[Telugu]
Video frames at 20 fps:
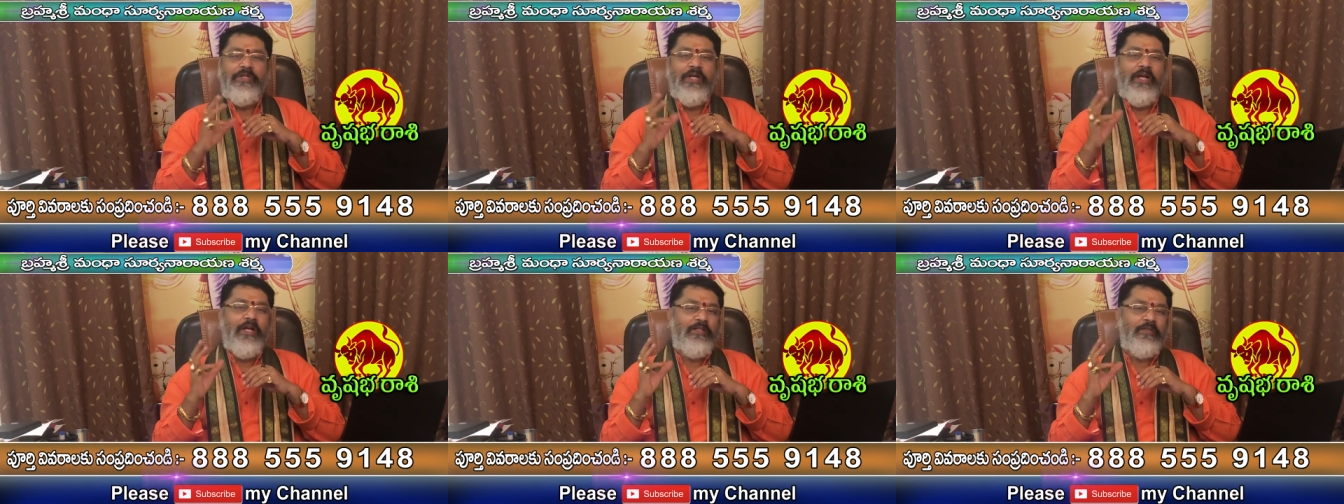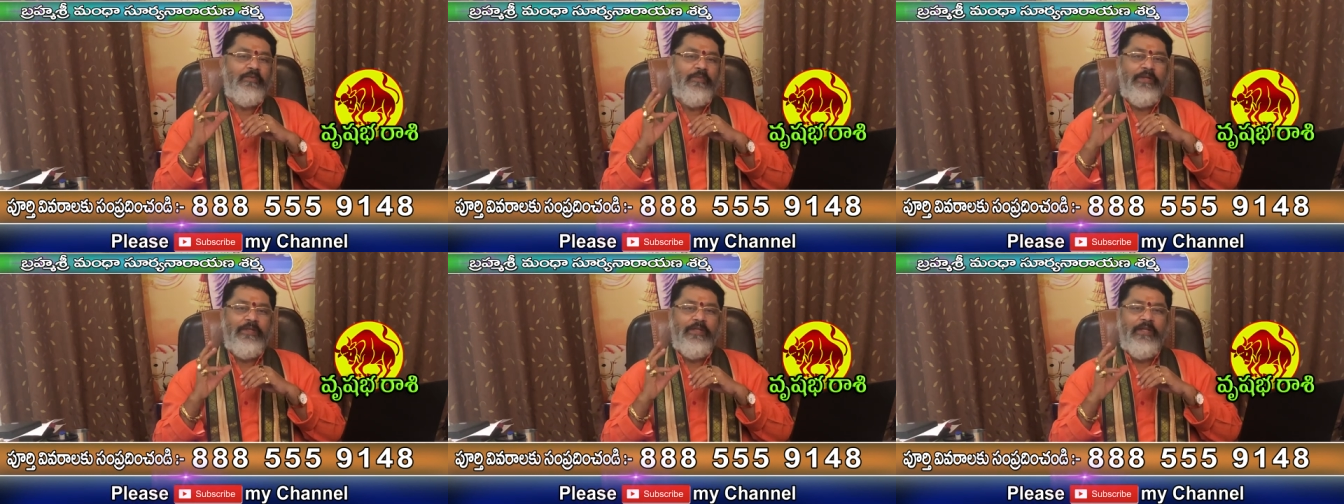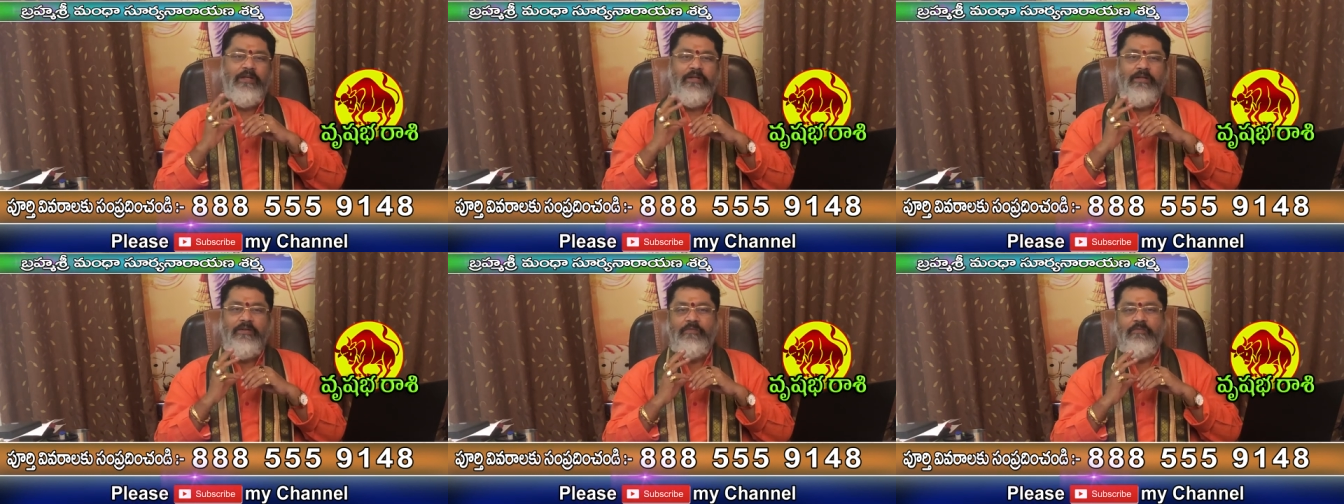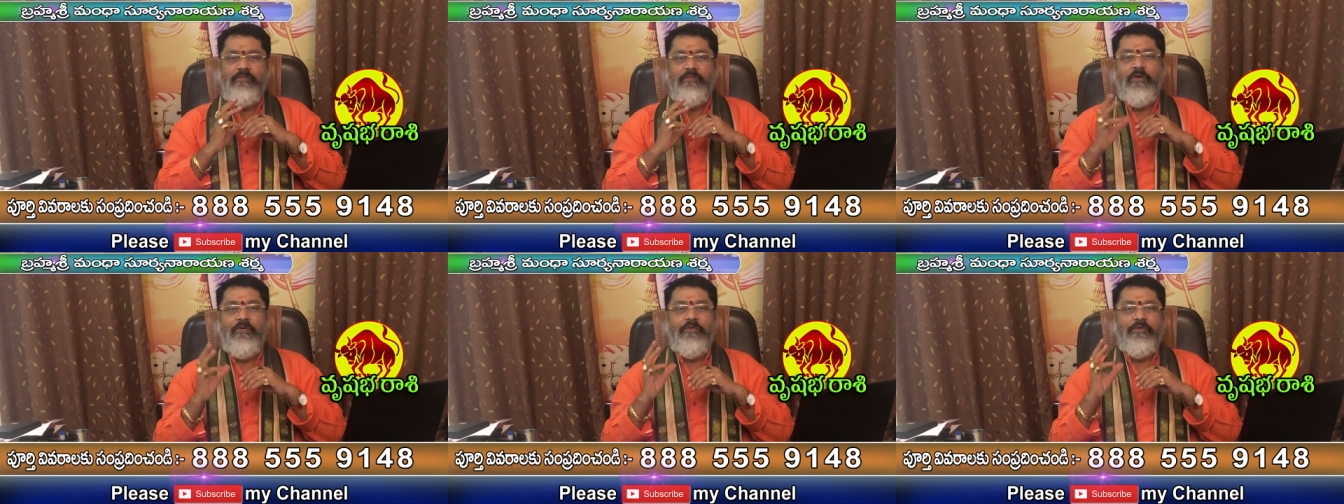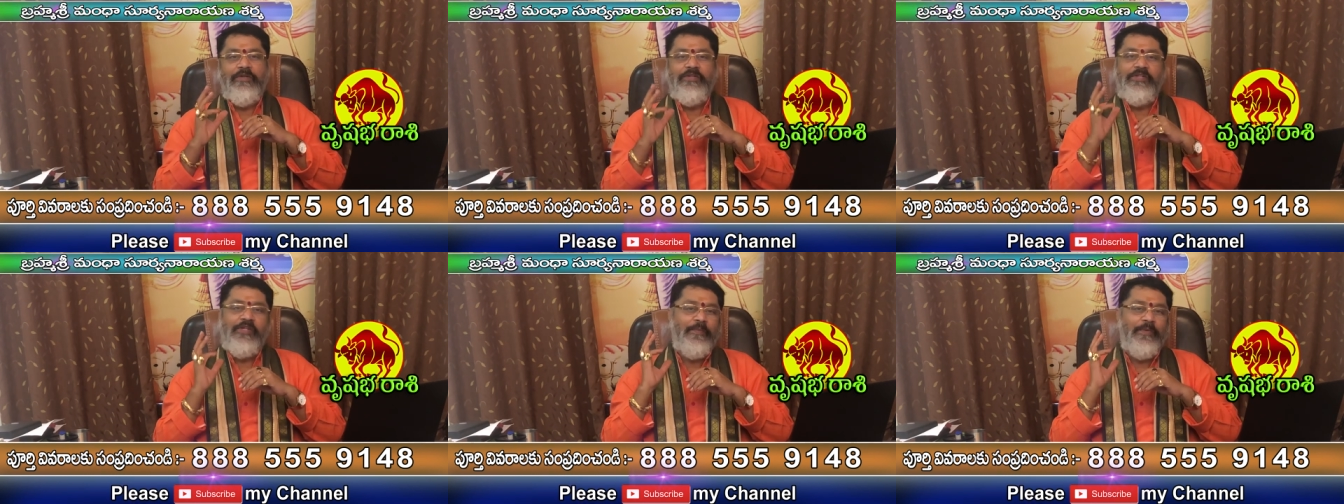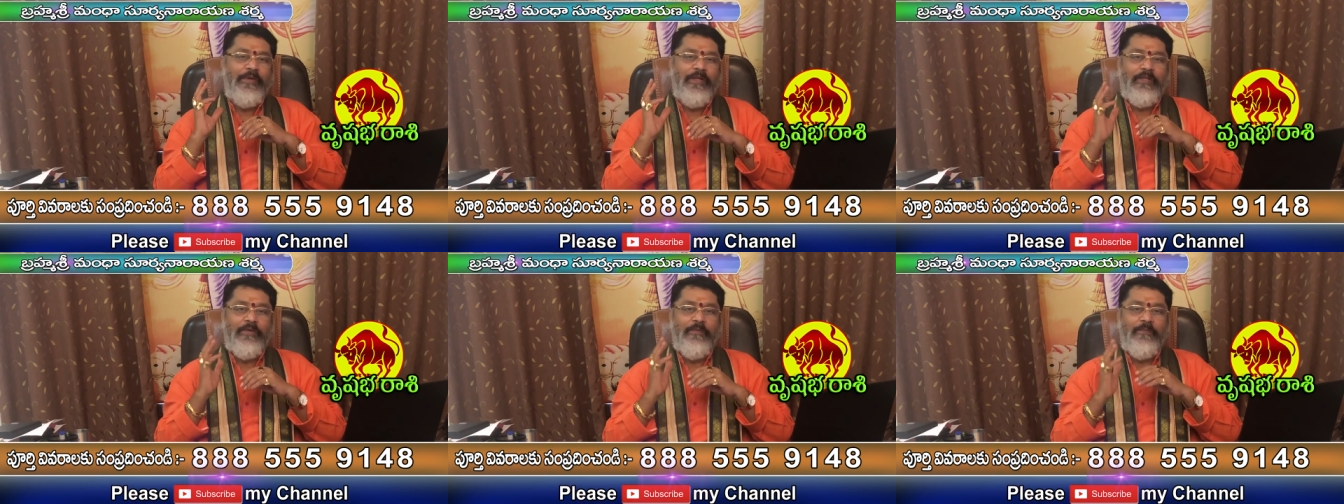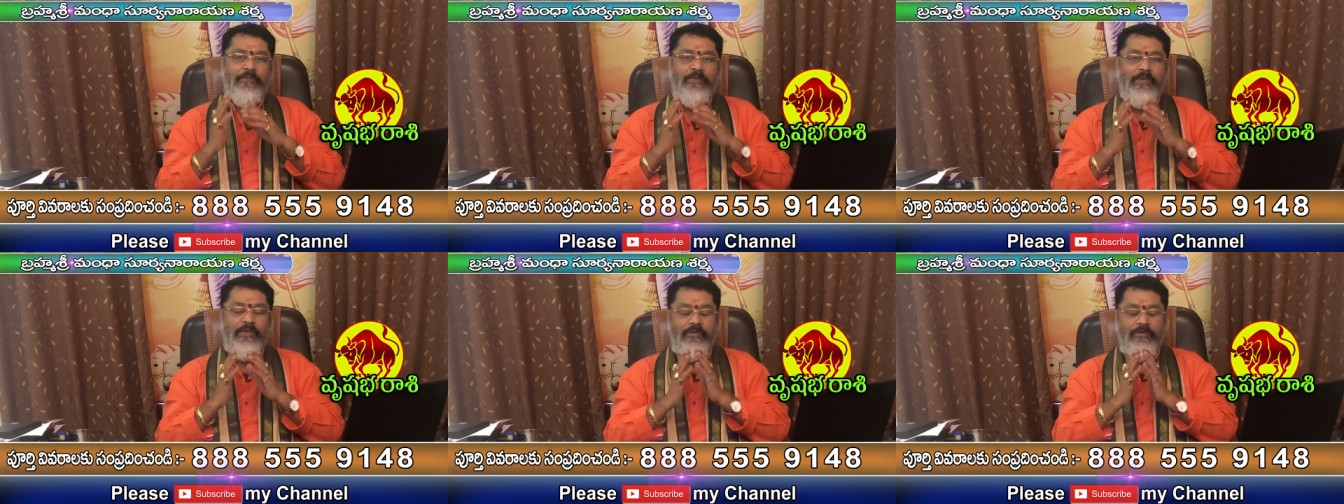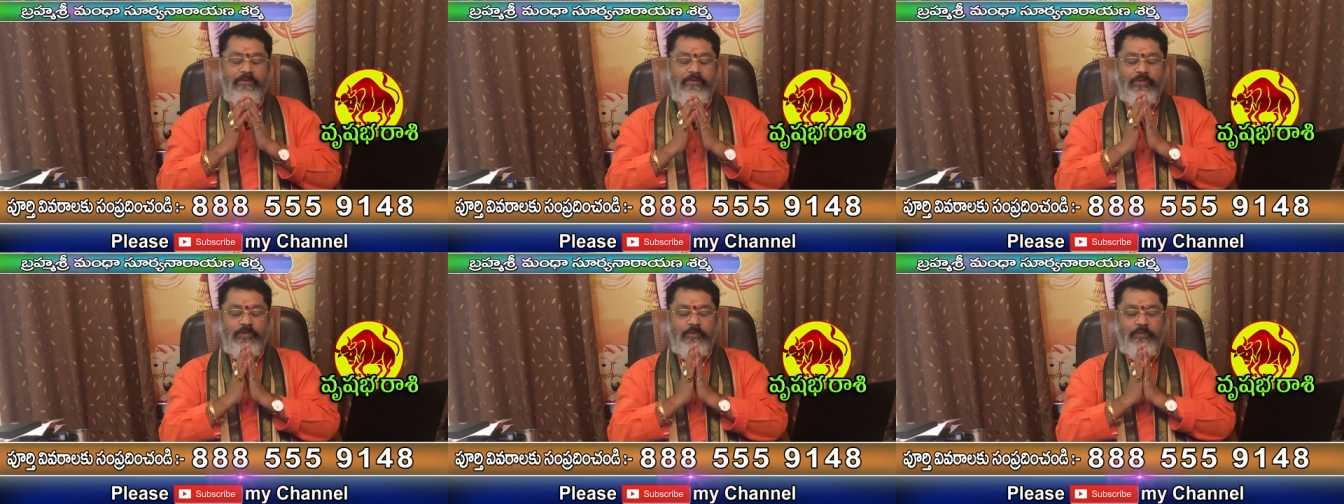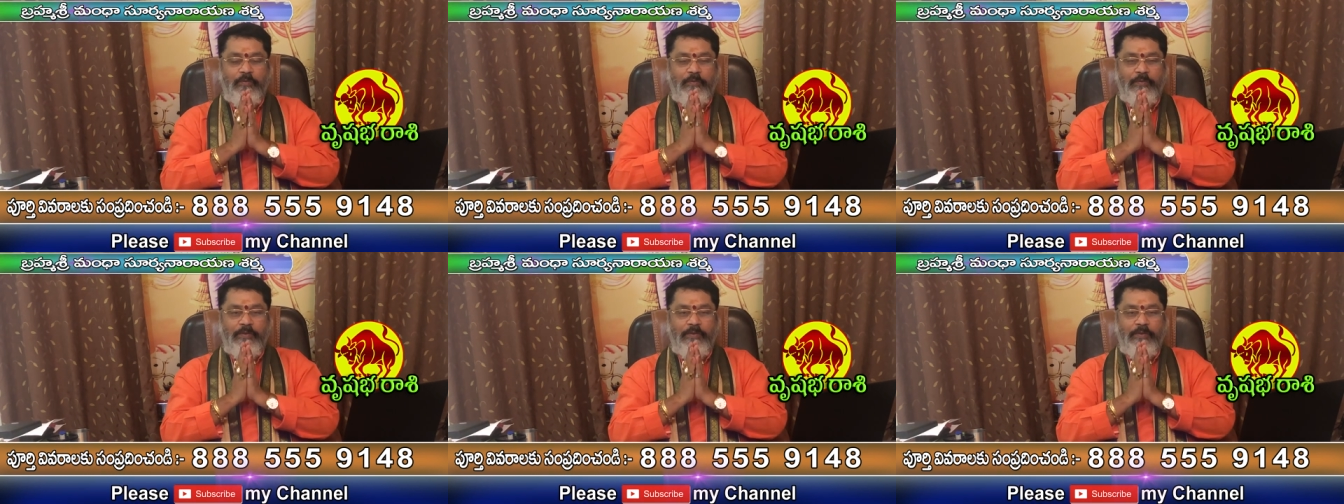జాగ్రత్త పడితే బాగుంటుంది చెప్పగలుగుతాం శుభం